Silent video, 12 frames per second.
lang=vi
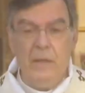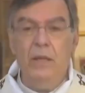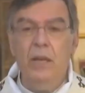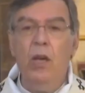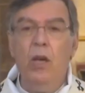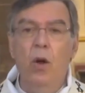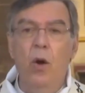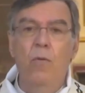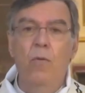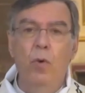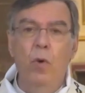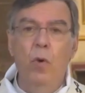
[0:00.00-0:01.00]
Père, c'est
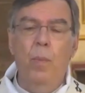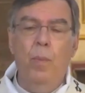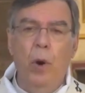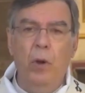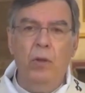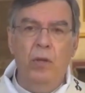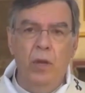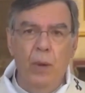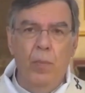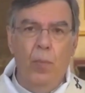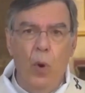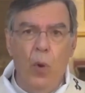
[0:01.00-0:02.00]
que vous
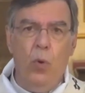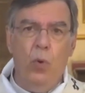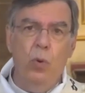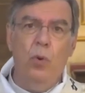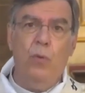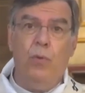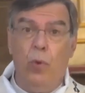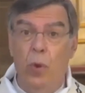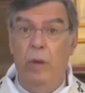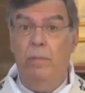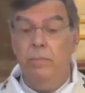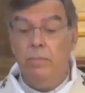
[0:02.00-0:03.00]
portiez beaucoup de
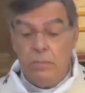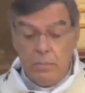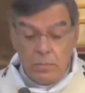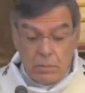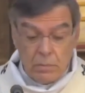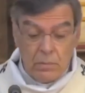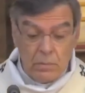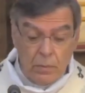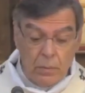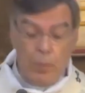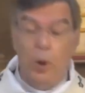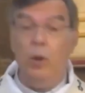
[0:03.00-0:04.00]
fruits.
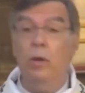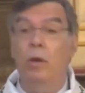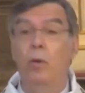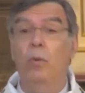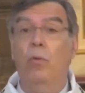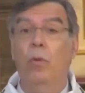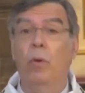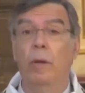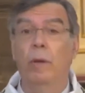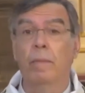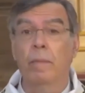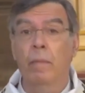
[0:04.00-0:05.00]
Portez du
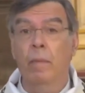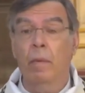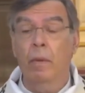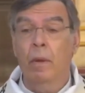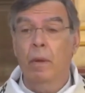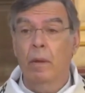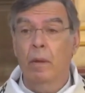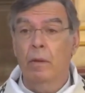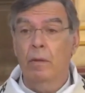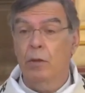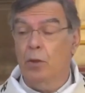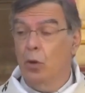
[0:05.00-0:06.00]
fruit.
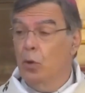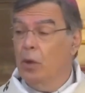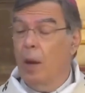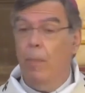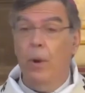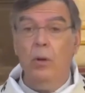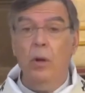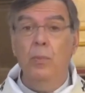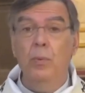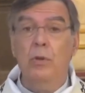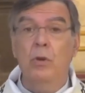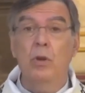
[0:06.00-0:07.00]
C'est sans doute
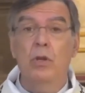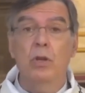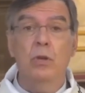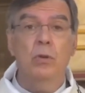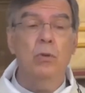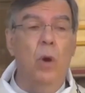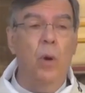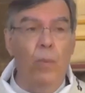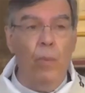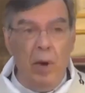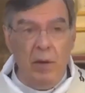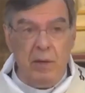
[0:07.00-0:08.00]
important puisque Jésus
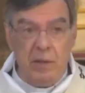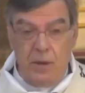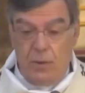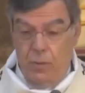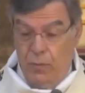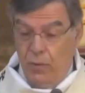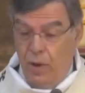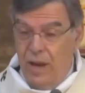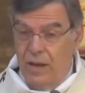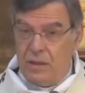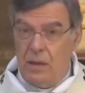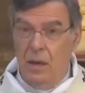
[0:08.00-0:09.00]
emploie cette
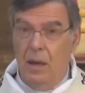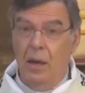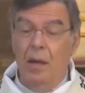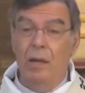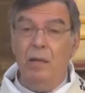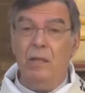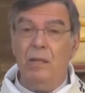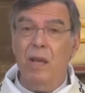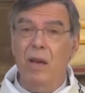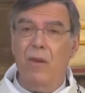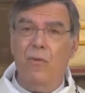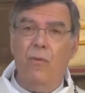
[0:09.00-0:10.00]
phrase
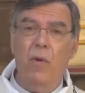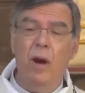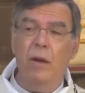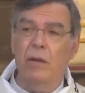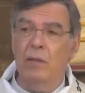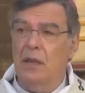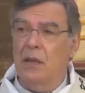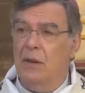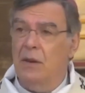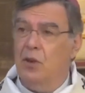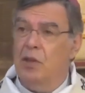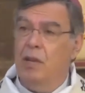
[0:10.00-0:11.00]
cinq fois dans
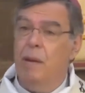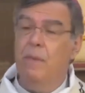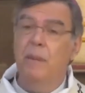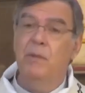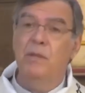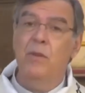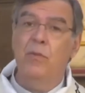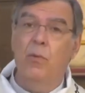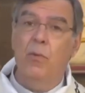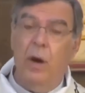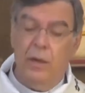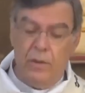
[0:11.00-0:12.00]
cet évangile et même six
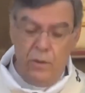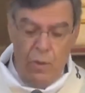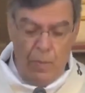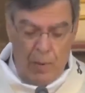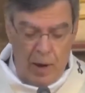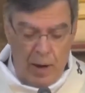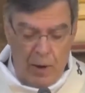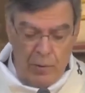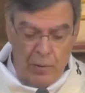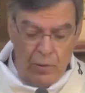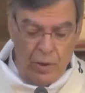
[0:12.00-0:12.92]
fois si on prend la